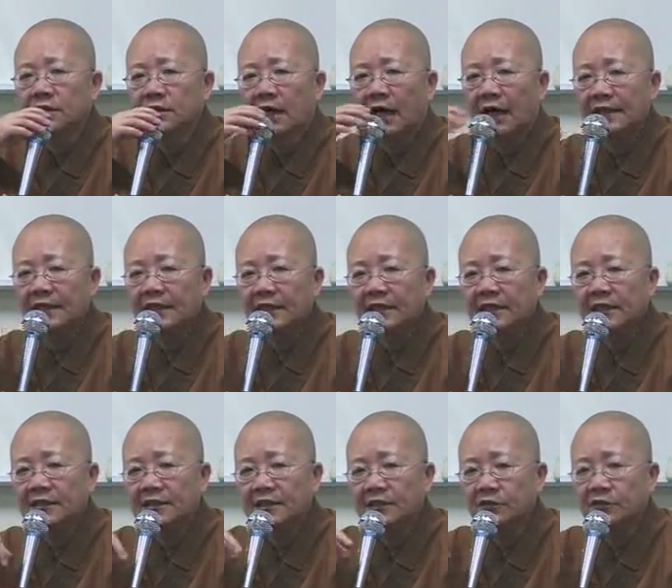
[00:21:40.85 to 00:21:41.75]
他也可
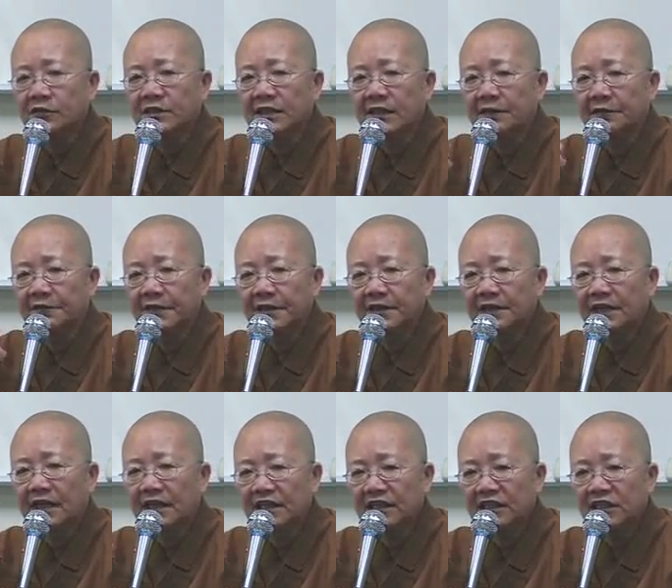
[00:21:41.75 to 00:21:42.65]
以写出这样非
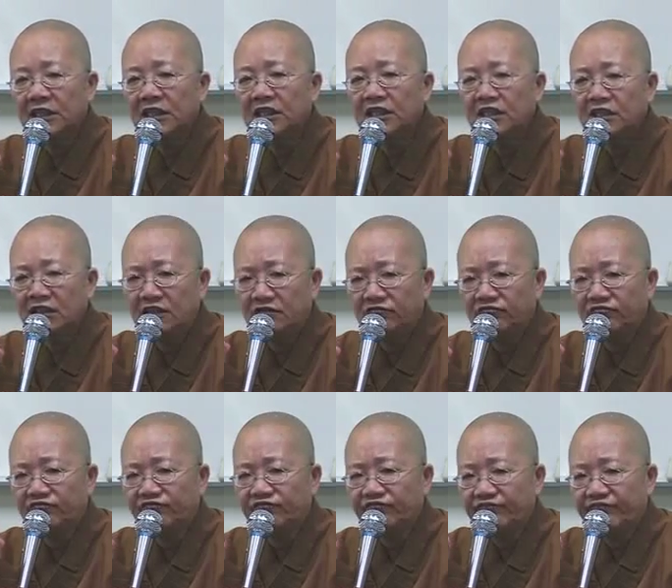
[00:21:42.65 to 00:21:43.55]
常旖旎、
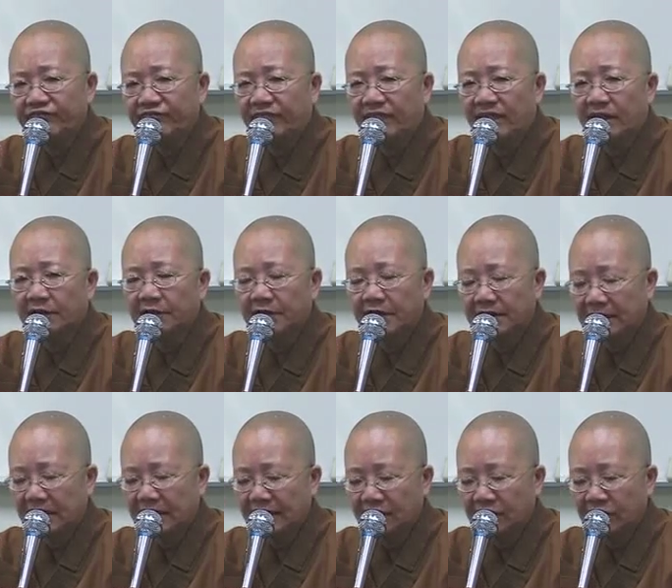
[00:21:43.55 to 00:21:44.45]
非
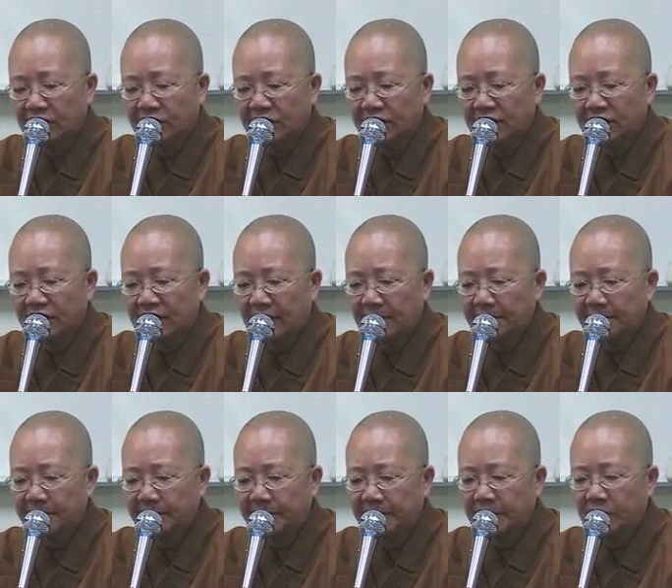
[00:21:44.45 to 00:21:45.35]
常有情感、
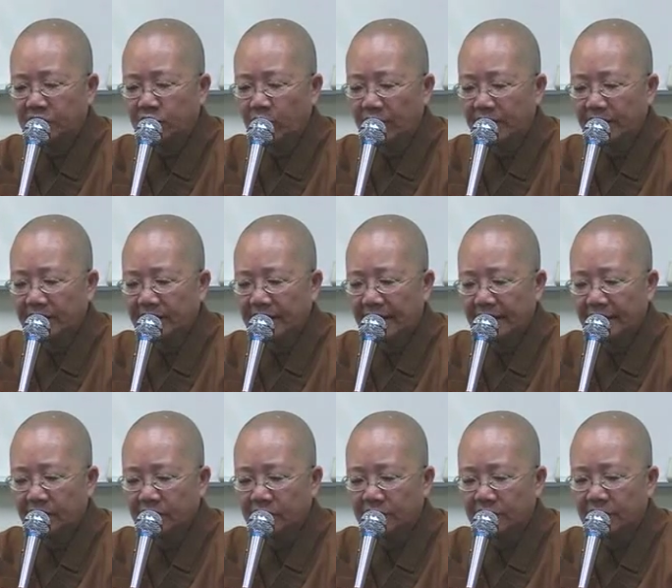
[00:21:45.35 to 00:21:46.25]
笔端带
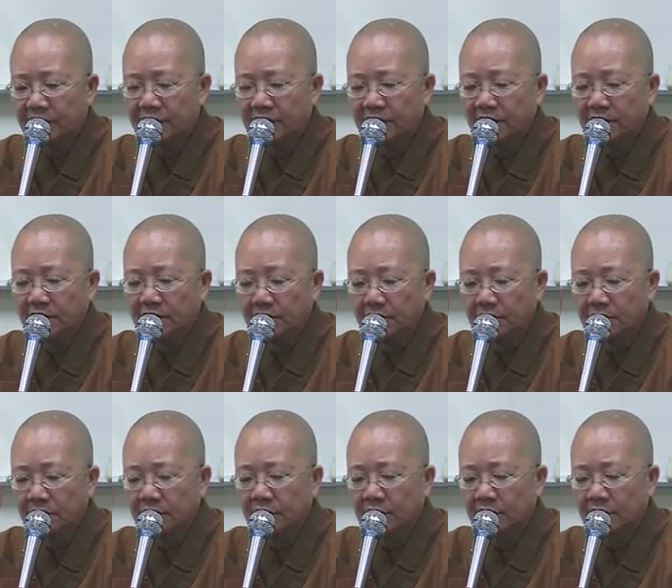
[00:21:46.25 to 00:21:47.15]
有极
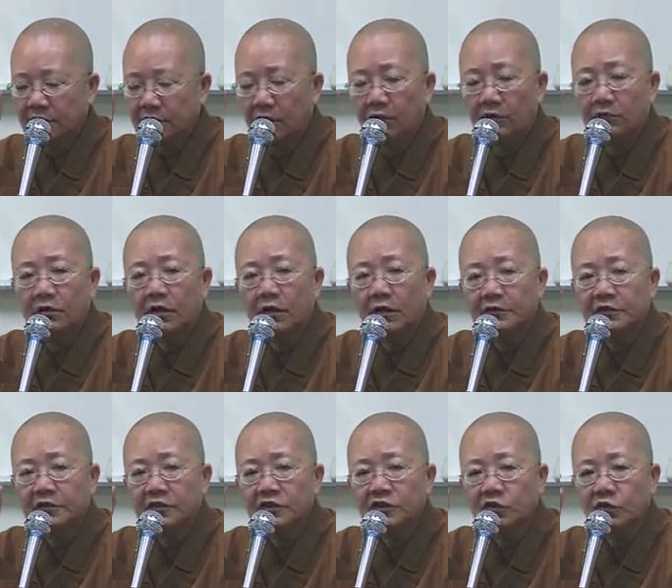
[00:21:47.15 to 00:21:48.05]
极厚啊、
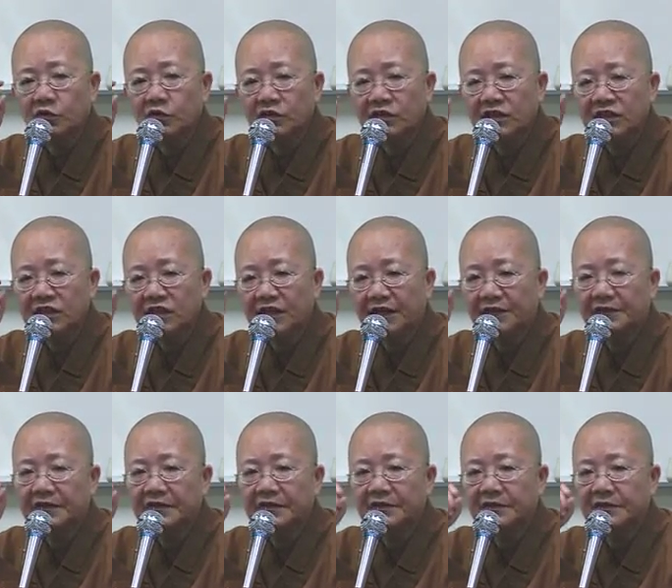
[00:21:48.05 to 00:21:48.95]
极重情感的
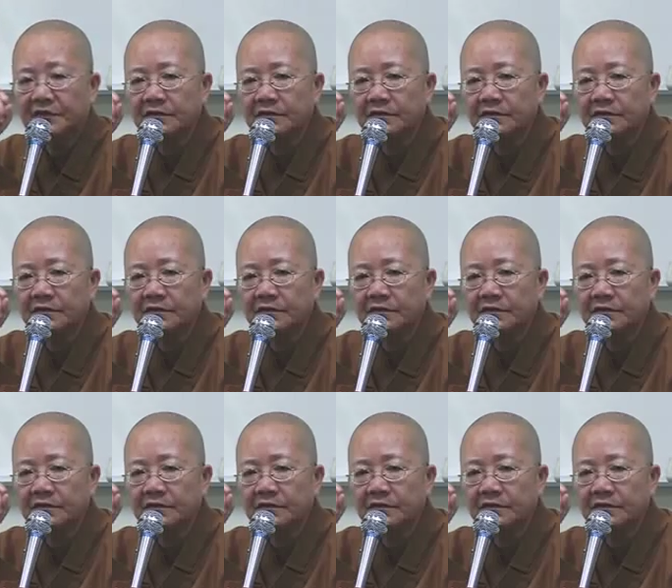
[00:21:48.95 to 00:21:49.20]
词，